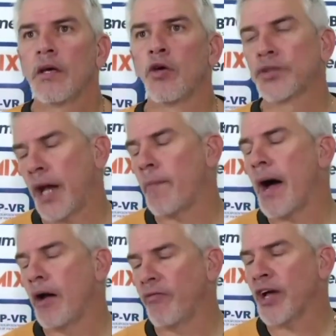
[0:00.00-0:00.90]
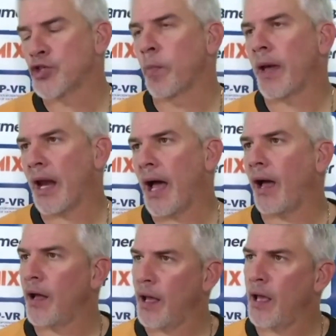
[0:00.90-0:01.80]
e o trabalho vai
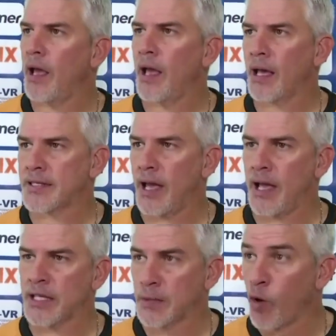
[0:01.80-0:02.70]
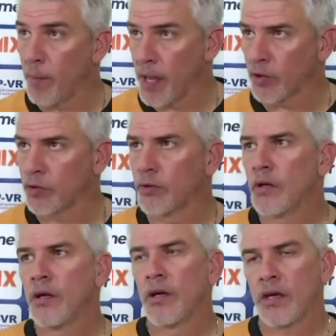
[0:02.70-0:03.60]
superar essa, esse momento
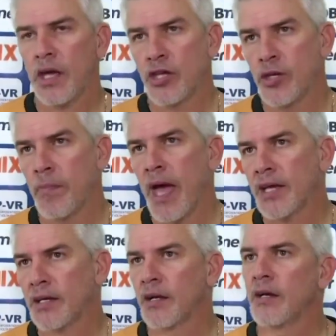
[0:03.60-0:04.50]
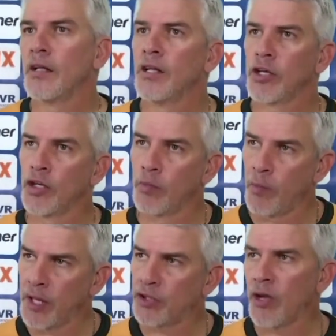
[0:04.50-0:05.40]
que é de mescla e um
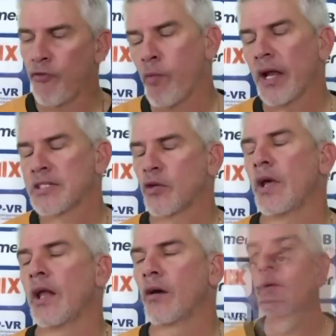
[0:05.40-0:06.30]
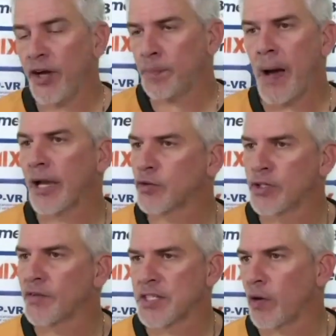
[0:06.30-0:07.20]
momento de reformulação do elenco. Faz parte,
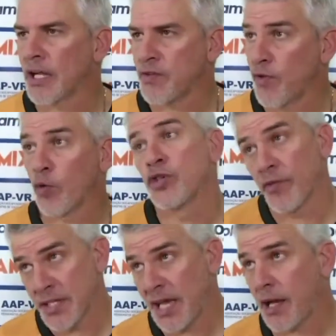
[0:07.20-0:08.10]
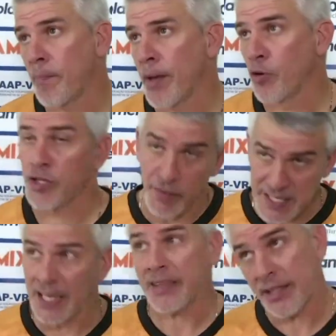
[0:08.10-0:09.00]
um dia você não classifica, um dia você é campeão, um dia
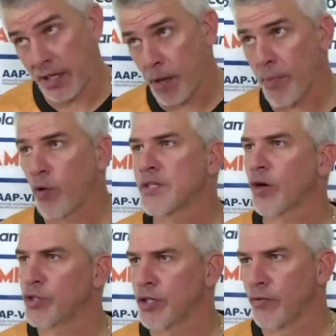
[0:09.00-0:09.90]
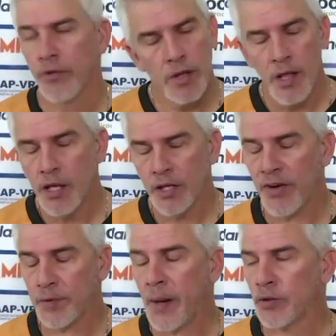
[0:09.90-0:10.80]
você é tetracampeão consecutivo,
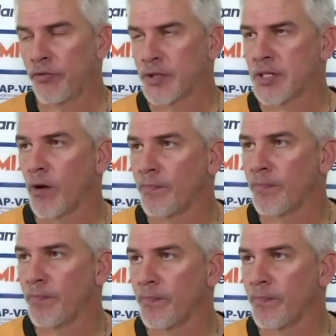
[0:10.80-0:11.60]
faz parte do futsal.